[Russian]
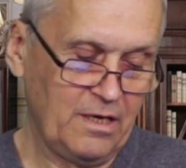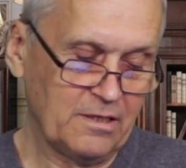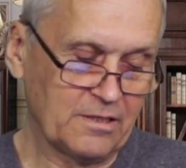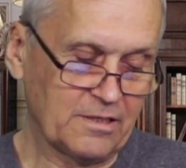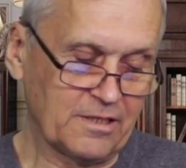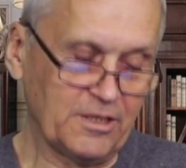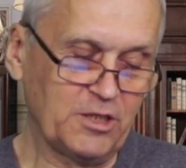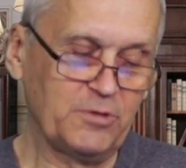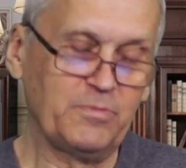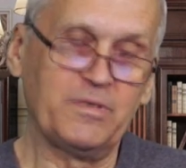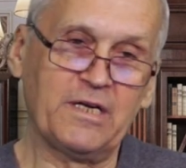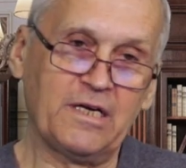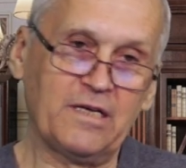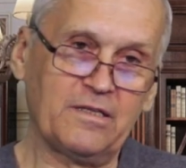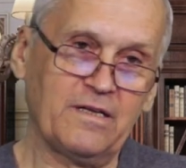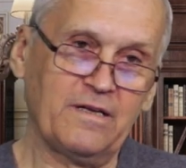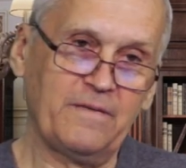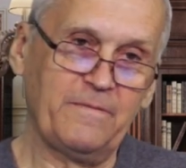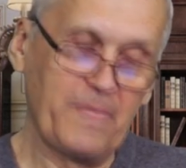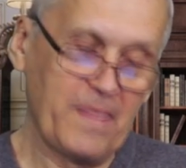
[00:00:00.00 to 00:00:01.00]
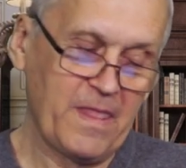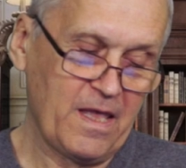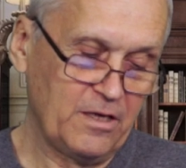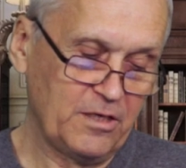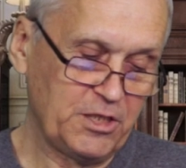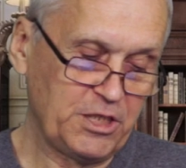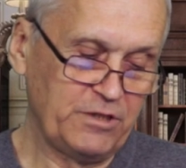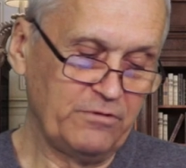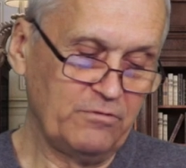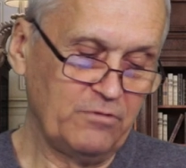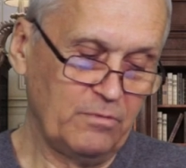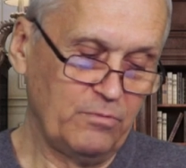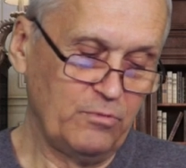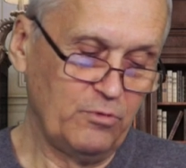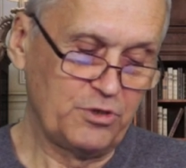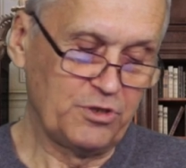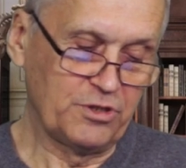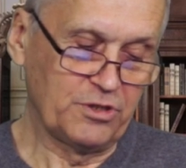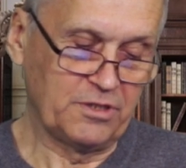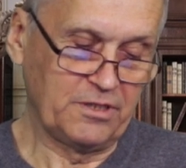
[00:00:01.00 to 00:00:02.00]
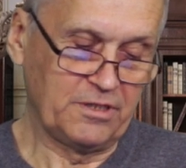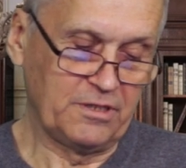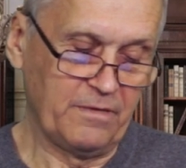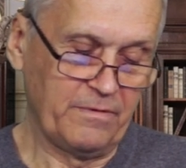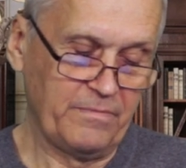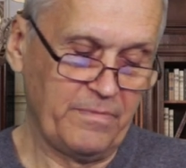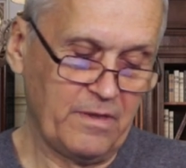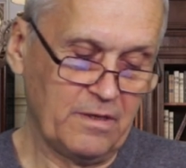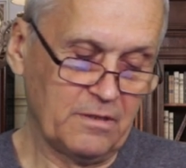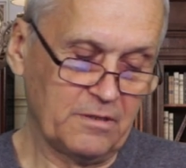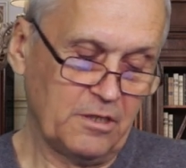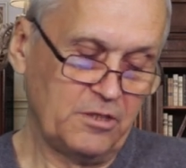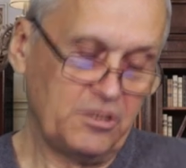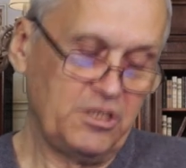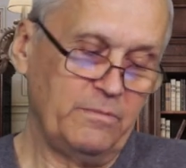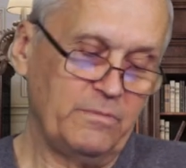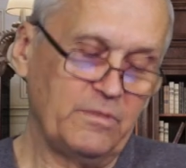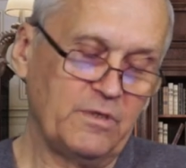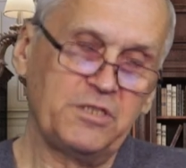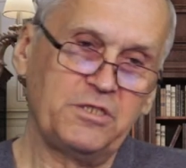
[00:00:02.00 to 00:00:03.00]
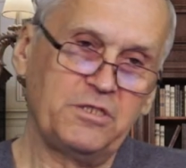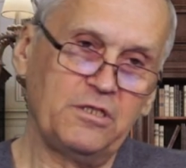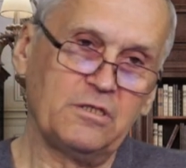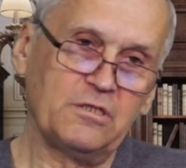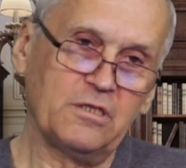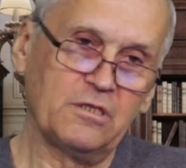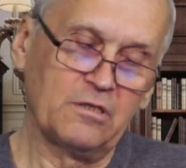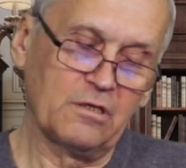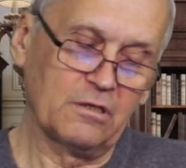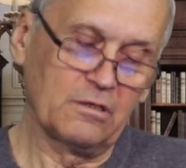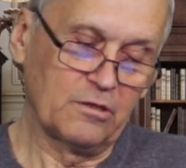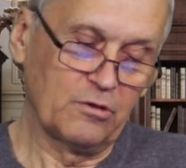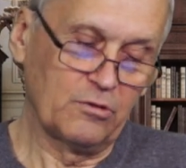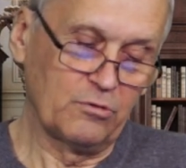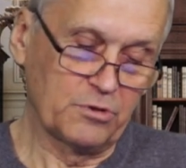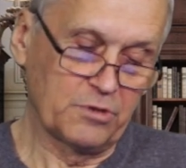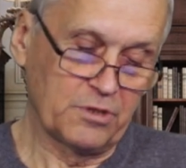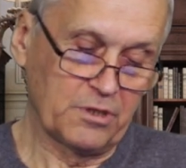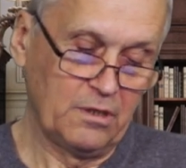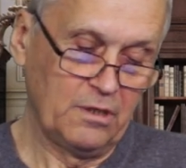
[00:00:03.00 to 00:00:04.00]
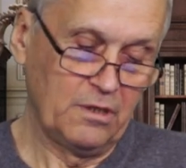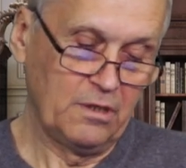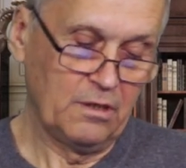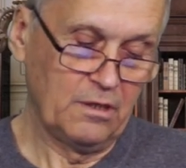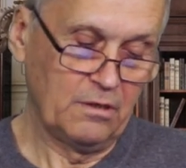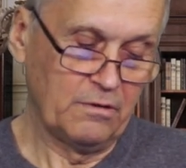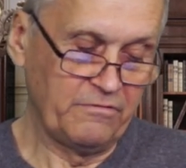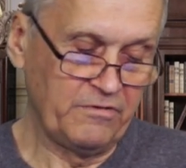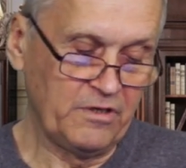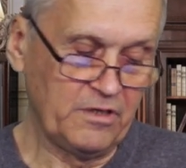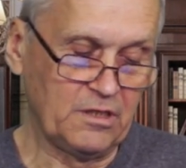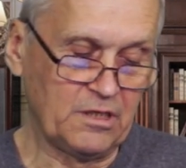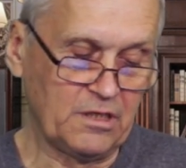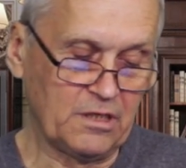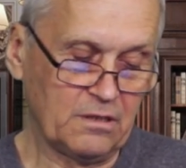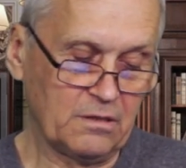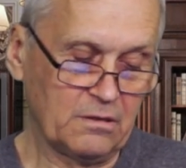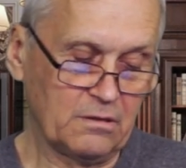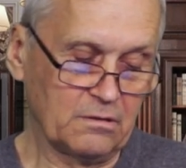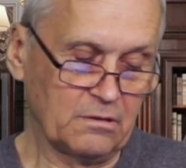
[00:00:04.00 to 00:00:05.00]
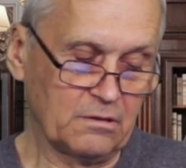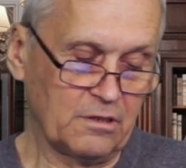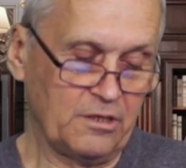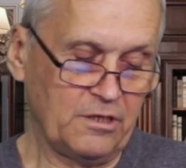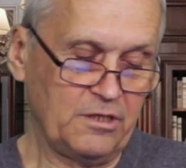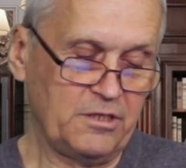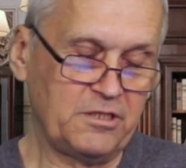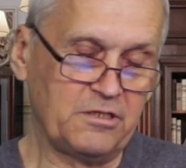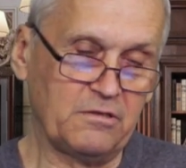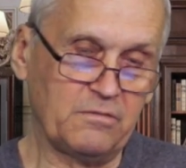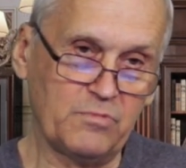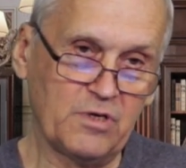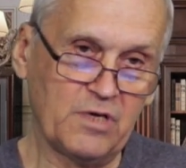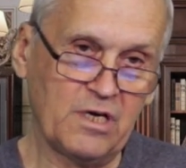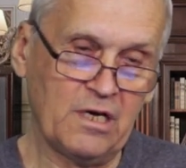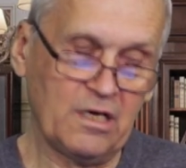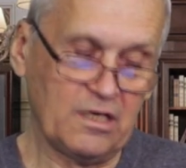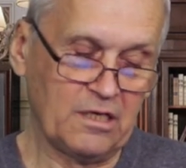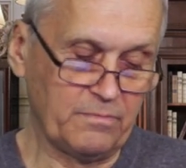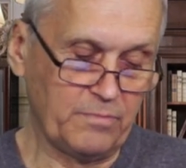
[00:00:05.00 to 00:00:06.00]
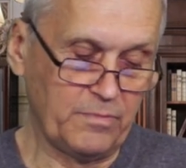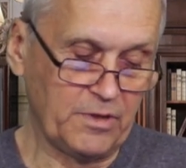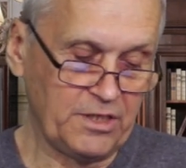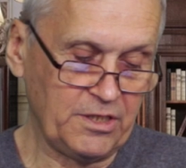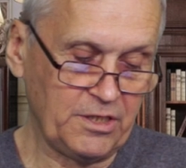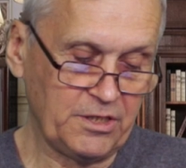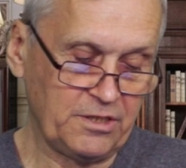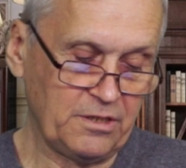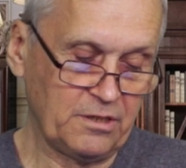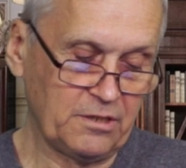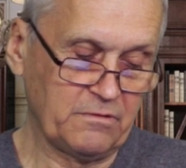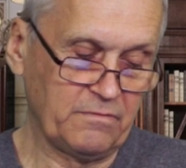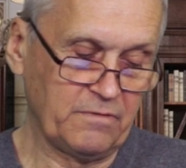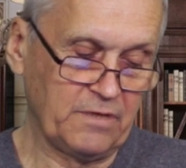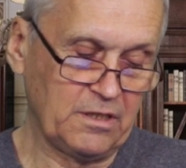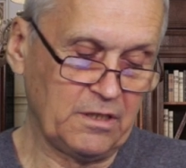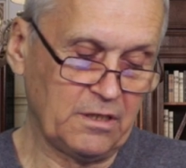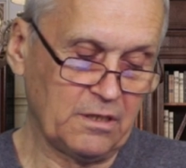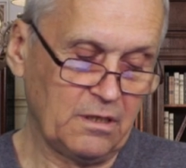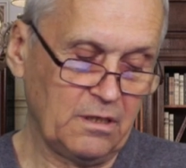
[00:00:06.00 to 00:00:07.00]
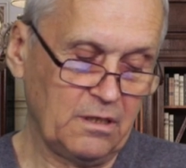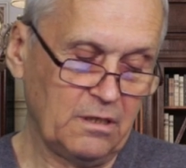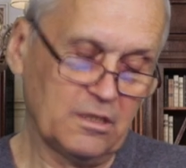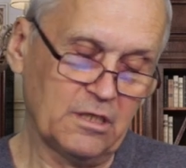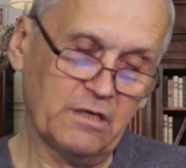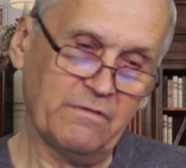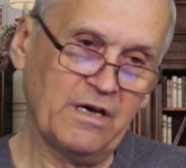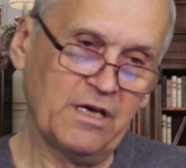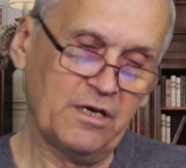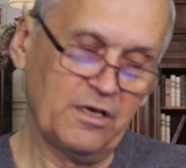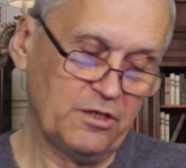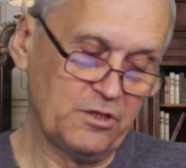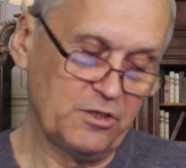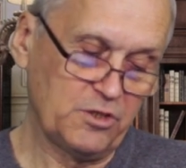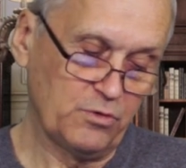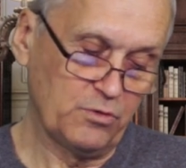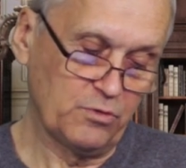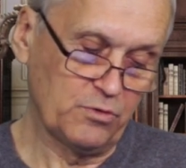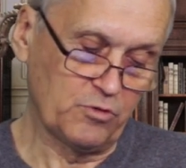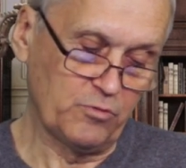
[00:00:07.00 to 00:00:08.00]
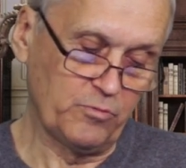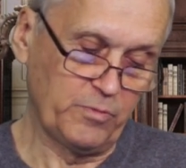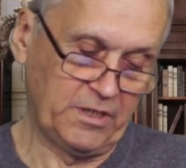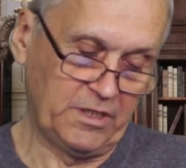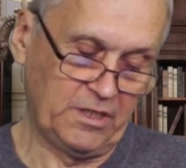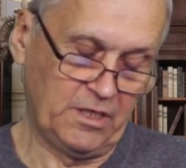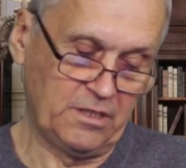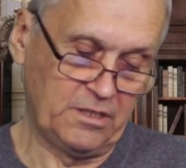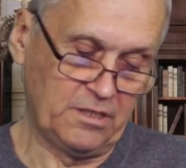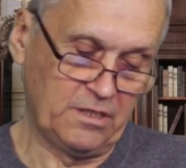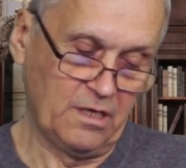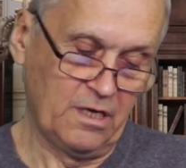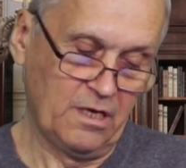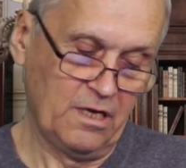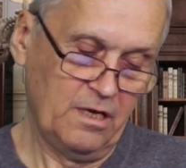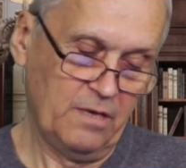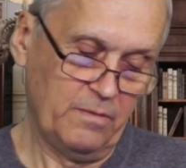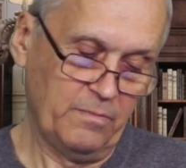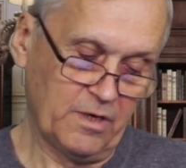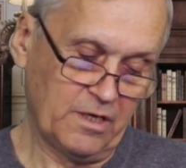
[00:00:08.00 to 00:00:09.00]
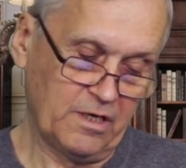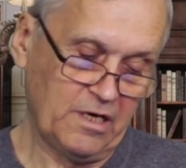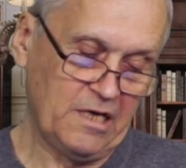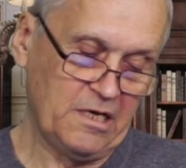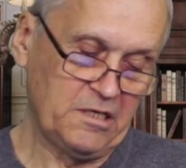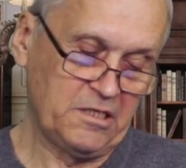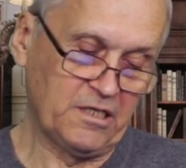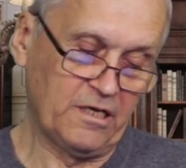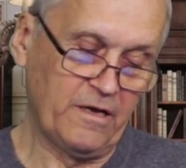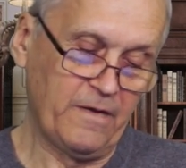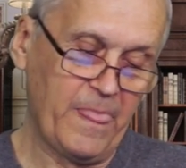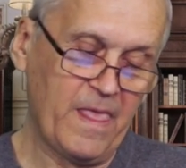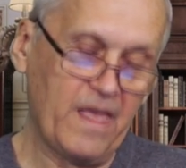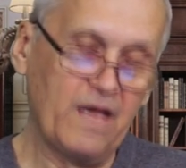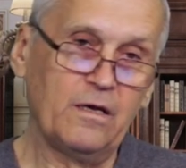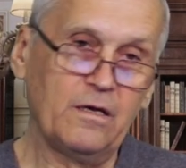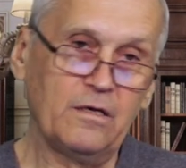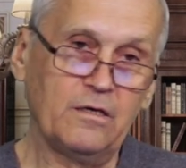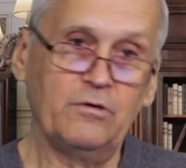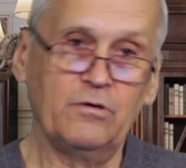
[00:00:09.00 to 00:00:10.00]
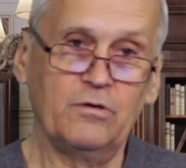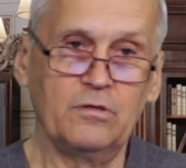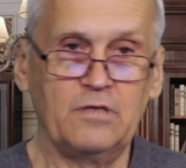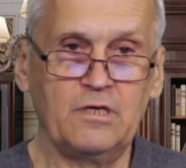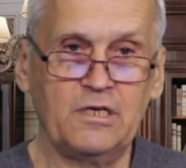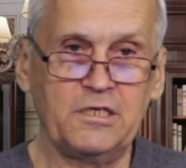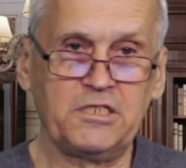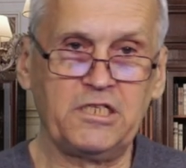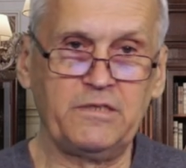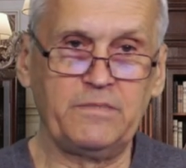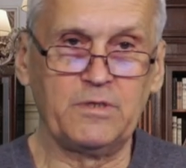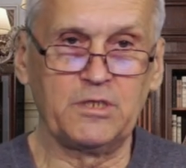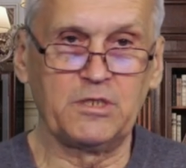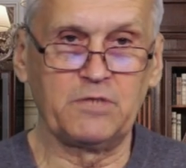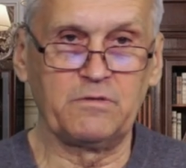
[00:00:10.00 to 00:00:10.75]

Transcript: Слышь, брат, чего мучишься? Зачем носить этот груз вины, грызть себя и ближних своих? Давай к Иисусу приходи, покайся, и Он даст тебе